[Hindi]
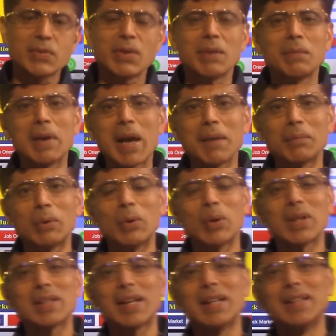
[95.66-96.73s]
वीक भी आप
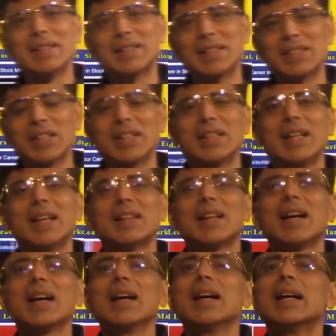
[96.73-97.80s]
लोगों के साथ डिस्कशन किया
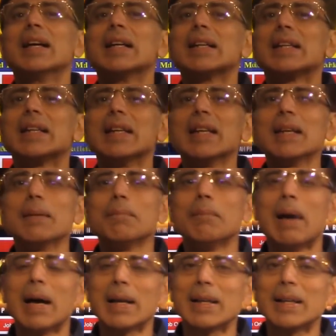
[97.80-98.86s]
था कि
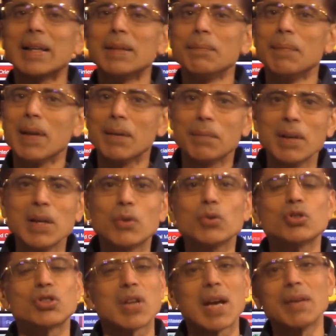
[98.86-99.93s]
मार्केट में भी
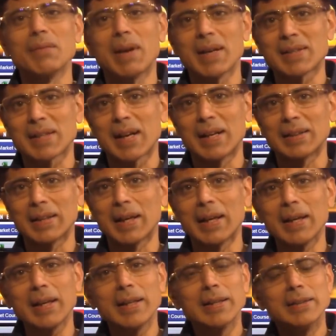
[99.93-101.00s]
कुछ टाइम ऐसा आता
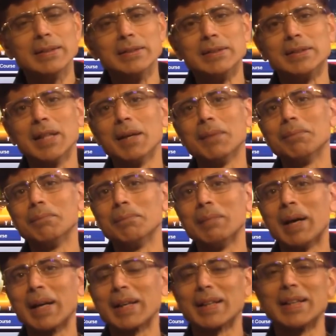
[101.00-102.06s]
है जब
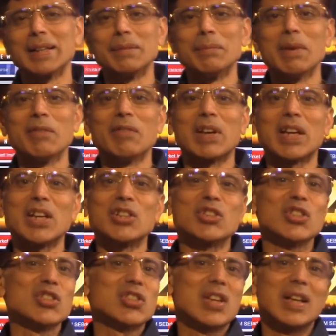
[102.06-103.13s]
मार्केट में
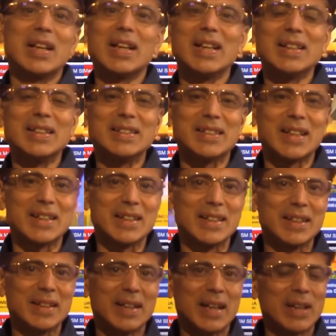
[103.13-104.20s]
वेकेशंस लेनी चाहिए
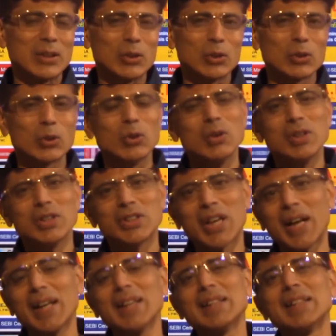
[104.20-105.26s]
हाँ दोस्तों
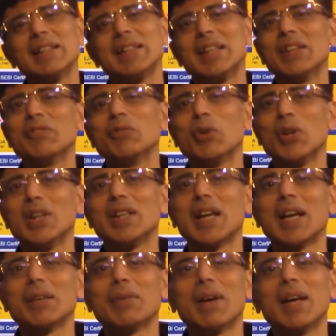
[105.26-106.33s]
शायद ये वही
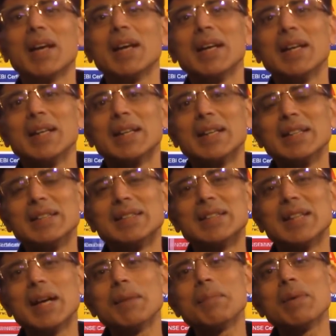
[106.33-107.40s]
टाइम है कि
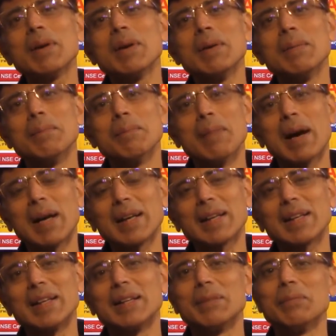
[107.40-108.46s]
जब
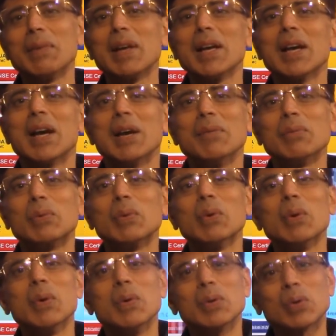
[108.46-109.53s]
मार्केट में हमको
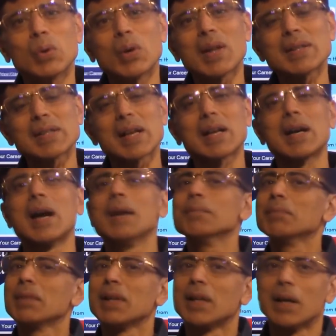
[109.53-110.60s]
थोड़ा सा काम
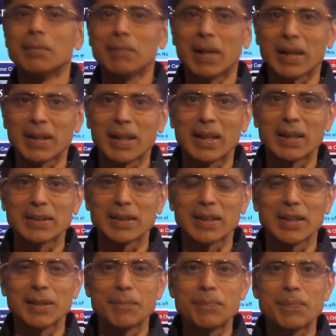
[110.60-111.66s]
कम कर देना
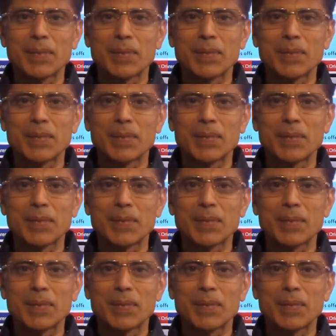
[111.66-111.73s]
चाहिए